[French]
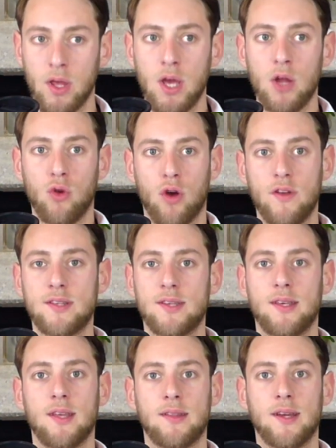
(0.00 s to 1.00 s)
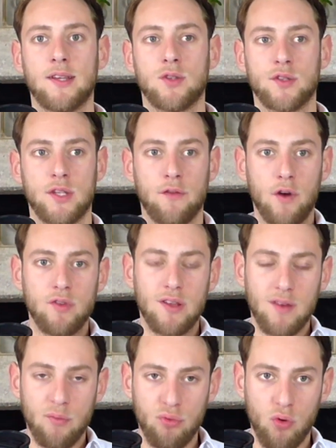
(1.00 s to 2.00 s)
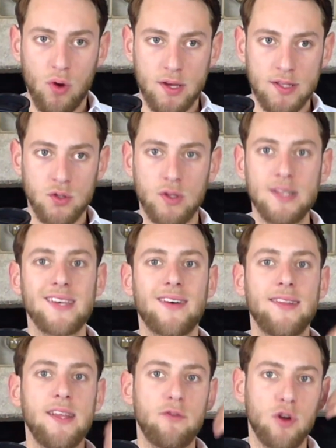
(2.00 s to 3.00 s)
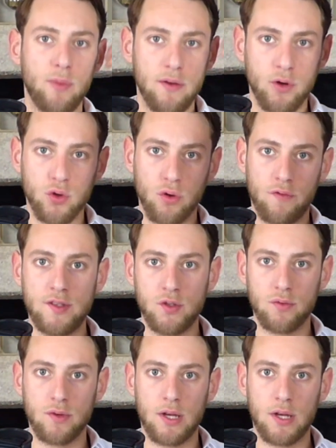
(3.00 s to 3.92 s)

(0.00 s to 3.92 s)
Donc en fait, c'est ça qui est intéressant. C'est une fois que vous avez un pourquoi qui est solide, ça va développer votre vision.